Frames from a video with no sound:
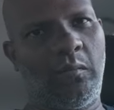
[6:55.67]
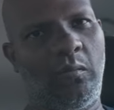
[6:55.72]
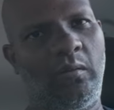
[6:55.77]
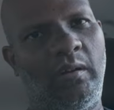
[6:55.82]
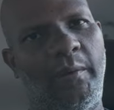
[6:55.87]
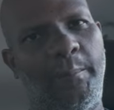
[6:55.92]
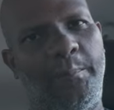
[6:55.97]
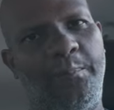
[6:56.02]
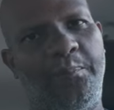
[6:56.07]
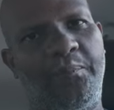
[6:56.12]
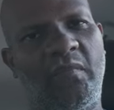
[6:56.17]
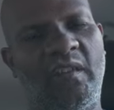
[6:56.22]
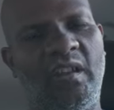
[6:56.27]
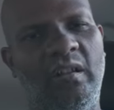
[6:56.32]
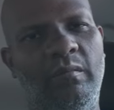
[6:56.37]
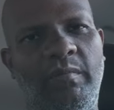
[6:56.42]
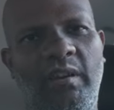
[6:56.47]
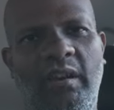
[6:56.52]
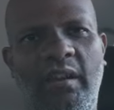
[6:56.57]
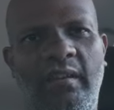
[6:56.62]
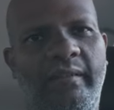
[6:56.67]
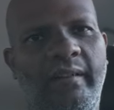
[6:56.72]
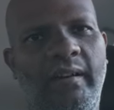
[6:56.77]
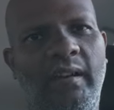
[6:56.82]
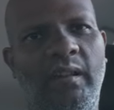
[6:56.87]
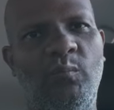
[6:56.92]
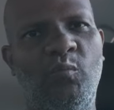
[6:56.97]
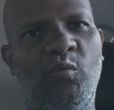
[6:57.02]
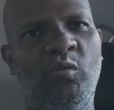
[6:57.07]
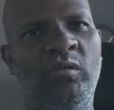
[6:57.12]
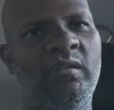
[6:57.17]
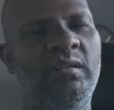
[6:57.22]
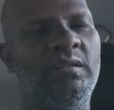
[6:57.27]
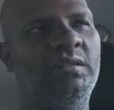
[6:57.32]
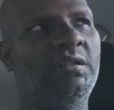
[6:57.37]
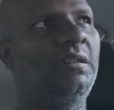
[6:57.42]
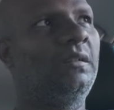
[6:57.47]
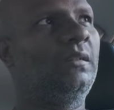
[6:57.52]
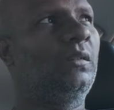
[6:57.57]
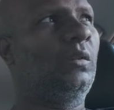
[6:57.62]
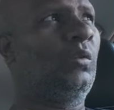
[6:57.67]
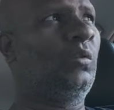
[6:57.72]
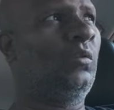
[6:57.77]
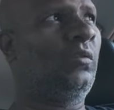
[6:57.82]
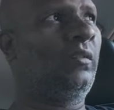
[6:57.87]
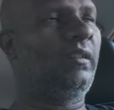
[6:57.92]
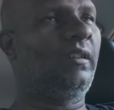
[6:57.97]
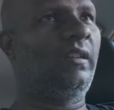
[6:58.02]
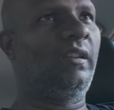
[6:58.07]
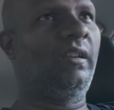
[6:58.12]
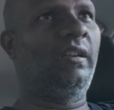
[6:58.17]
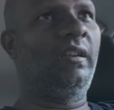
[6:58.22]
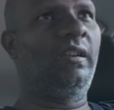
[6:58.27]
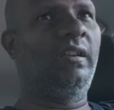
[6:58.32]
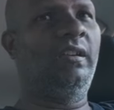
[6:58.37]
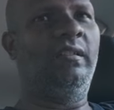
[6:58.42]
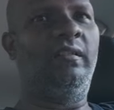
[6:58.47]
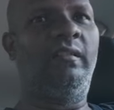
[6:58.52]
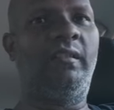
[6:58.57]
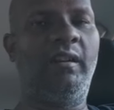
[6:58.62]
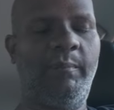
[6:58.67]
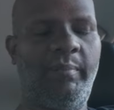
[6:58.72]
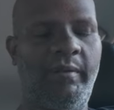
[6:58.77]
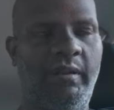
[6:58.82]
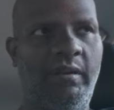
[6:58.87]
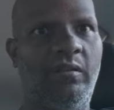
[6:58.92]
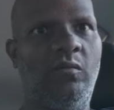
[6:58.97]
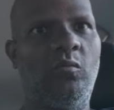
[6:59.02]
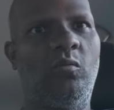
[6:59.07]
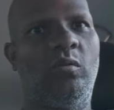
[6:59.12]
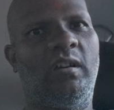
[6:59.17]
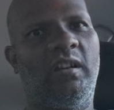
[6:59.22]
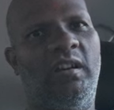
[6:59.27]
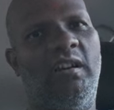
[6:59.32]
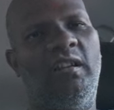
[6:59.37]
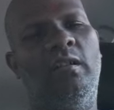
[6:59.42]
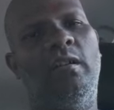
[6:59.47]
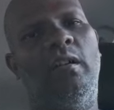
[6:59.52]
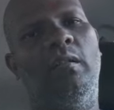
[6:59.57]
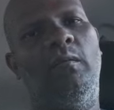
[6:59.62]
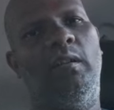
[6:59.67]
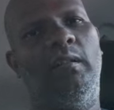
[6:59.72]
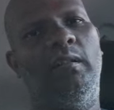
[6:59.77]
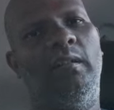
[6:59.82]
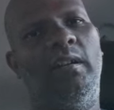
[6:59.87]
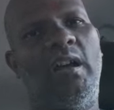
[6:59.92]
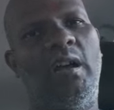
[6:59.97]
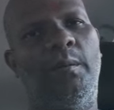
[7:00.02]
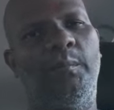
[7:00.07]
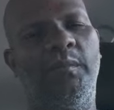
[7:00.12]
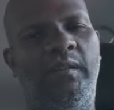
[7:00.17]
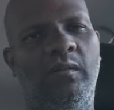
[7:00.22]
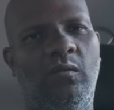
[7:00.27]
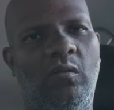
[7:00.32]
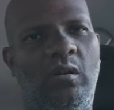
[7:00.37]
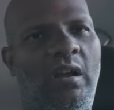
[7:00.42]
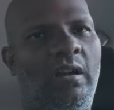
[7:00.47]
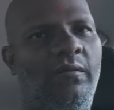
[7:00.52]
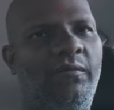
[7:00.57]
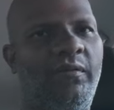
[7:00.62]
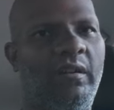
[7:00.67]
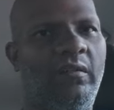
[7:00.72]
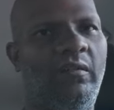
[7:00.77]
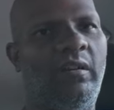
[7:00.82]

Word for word: சொன்னேன் இந்தமாரி என் சைட்லேருந்து முடிஞ்சிடுச்சுன்னு சொன்ன உடனே திருப்பி எனக்கு உடனே கால் வருது நான் அனுப்பிச்சு ஒரு ஆஃப் அன்